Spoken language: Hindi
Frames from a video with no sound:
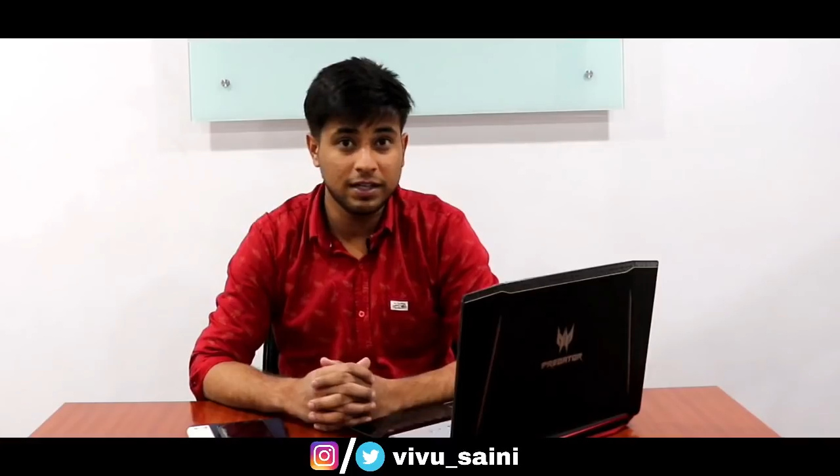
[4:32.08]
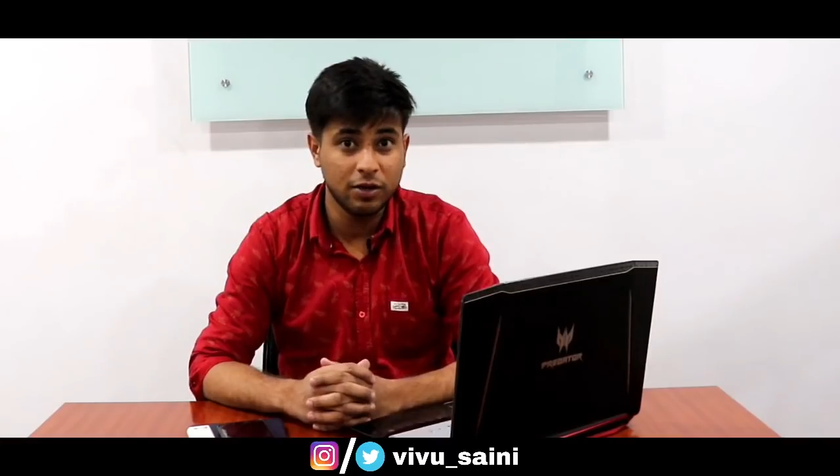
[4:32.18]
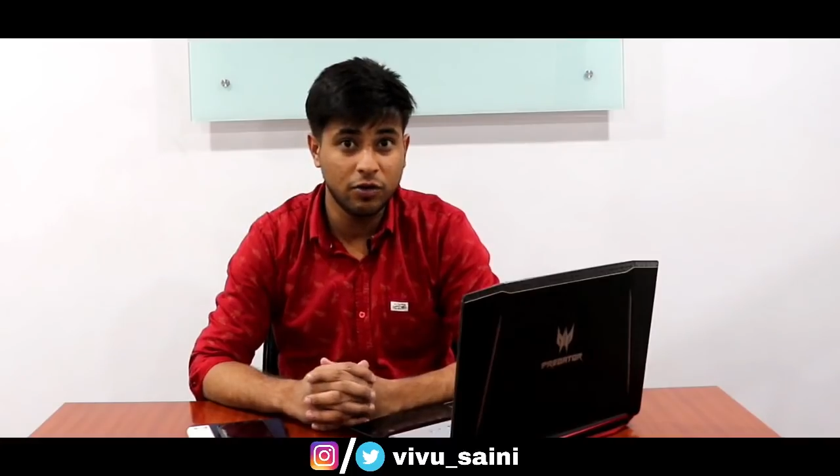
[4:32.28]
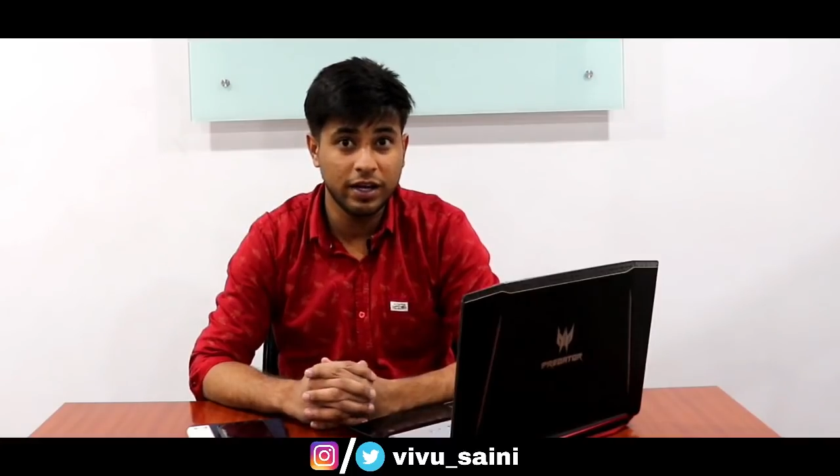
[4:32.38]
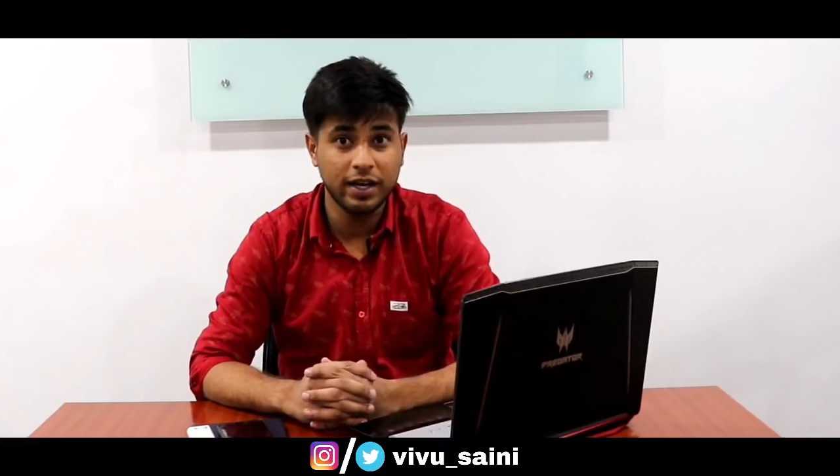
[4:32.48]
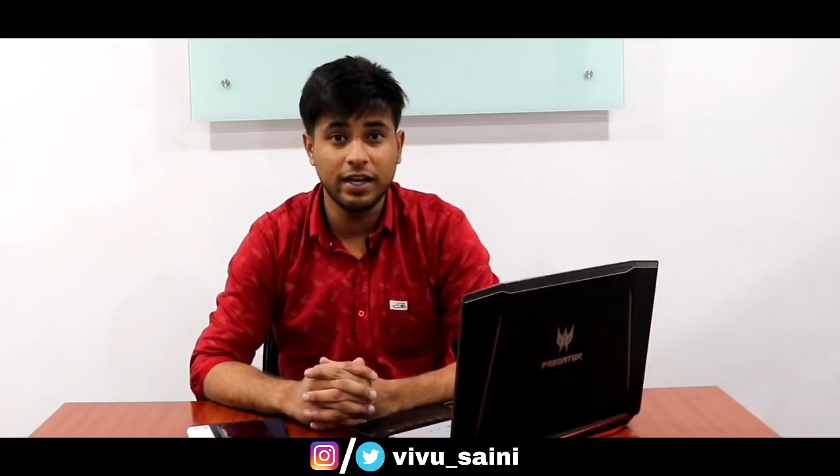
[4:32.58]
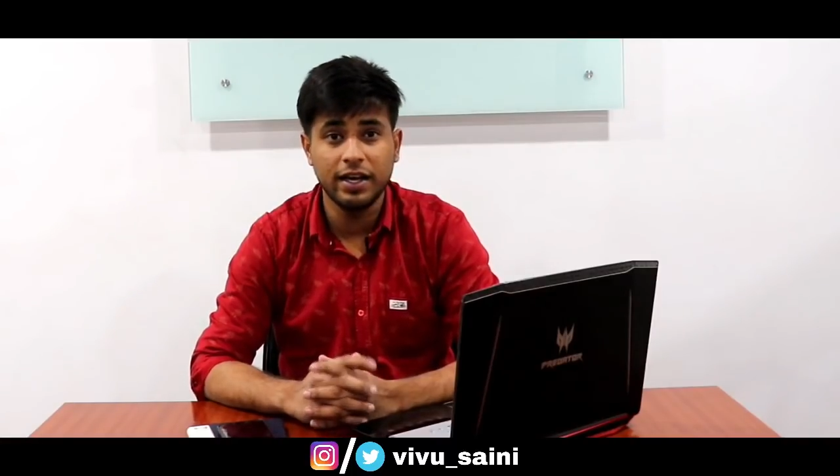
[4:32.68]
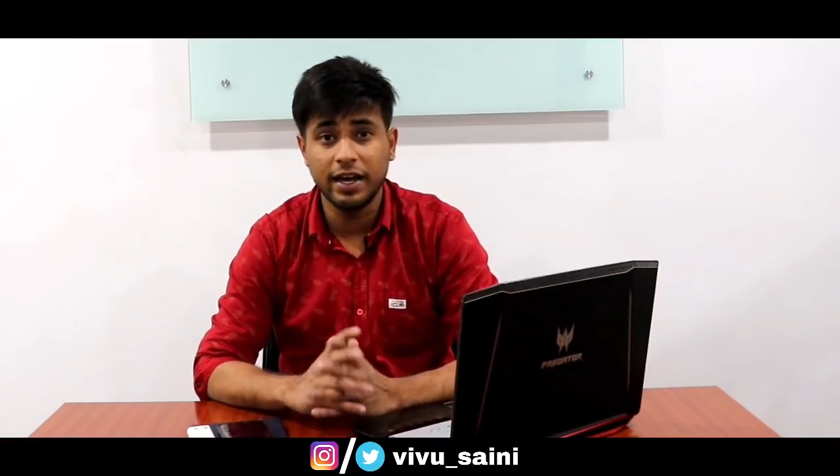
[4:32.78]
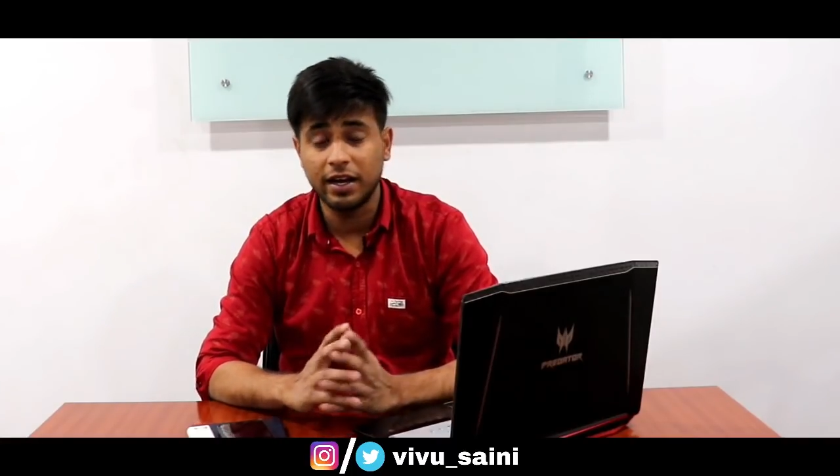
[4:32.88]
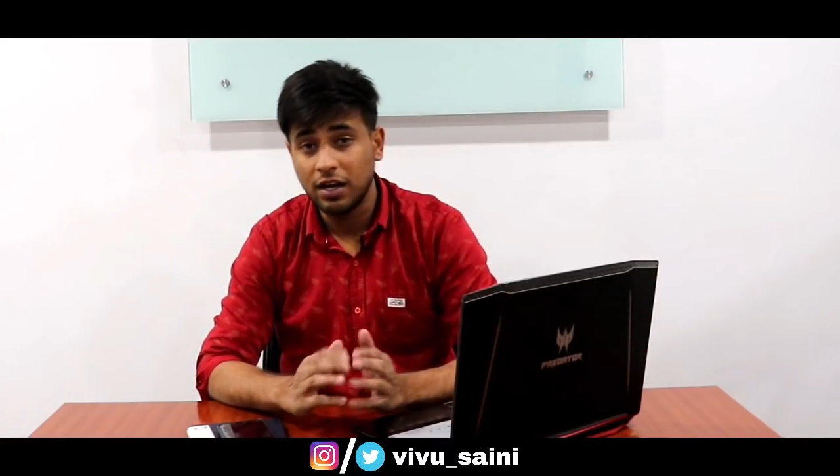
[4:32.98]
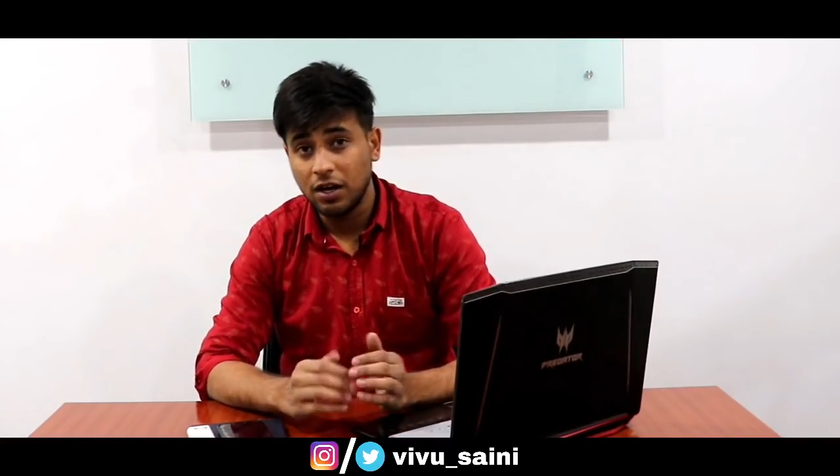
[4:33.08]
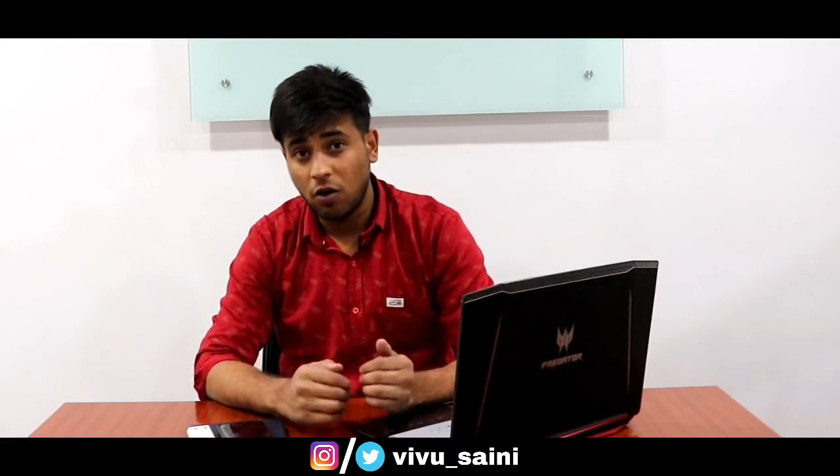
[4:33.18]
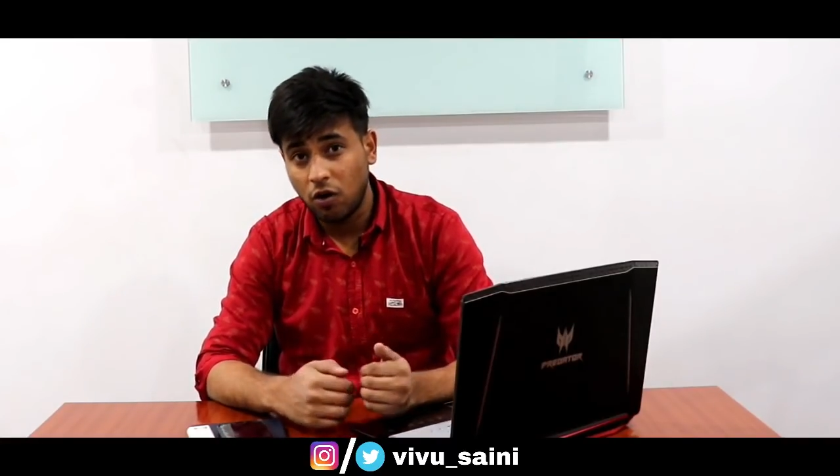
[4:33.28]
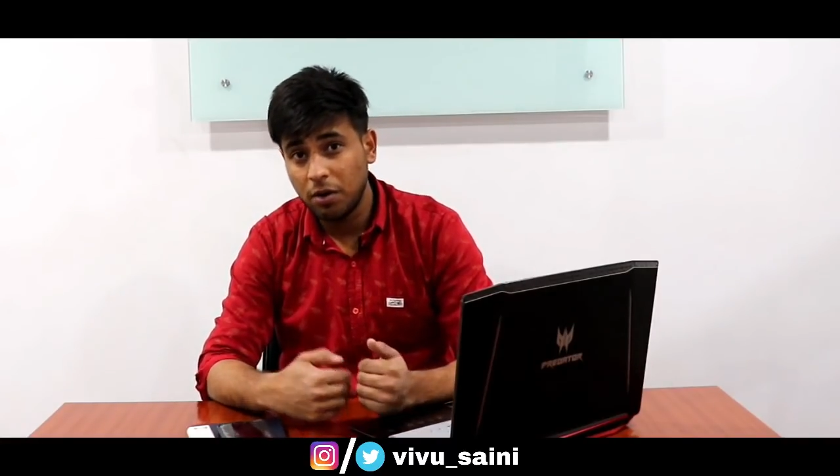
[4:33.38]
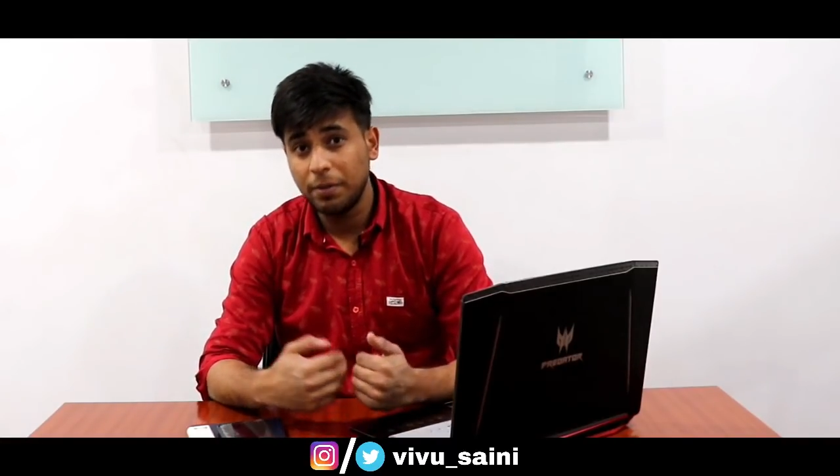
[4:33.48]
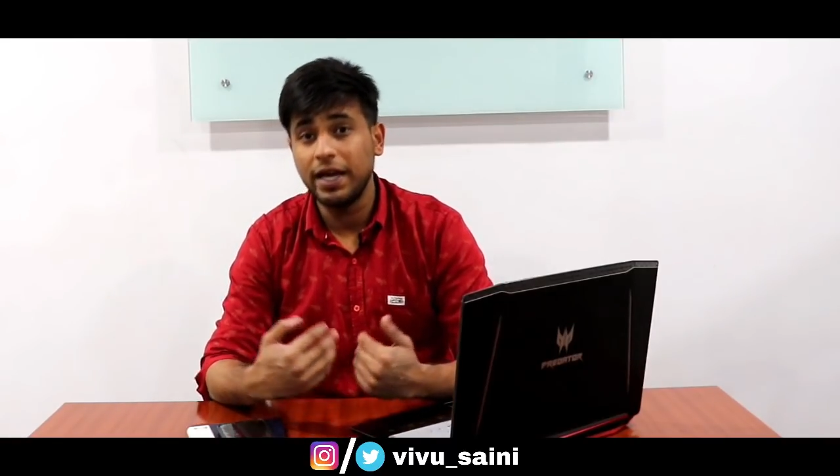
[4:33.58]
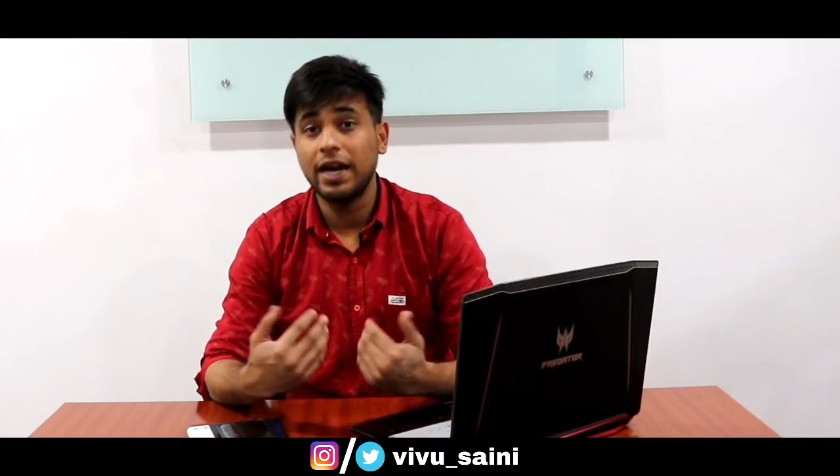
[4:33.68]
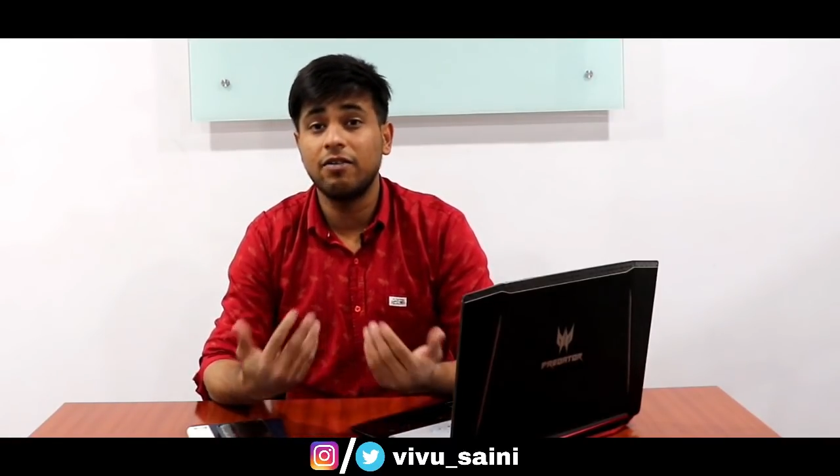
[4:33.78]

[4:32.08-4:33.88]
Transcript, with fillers: बात ये होगी कि एक और भी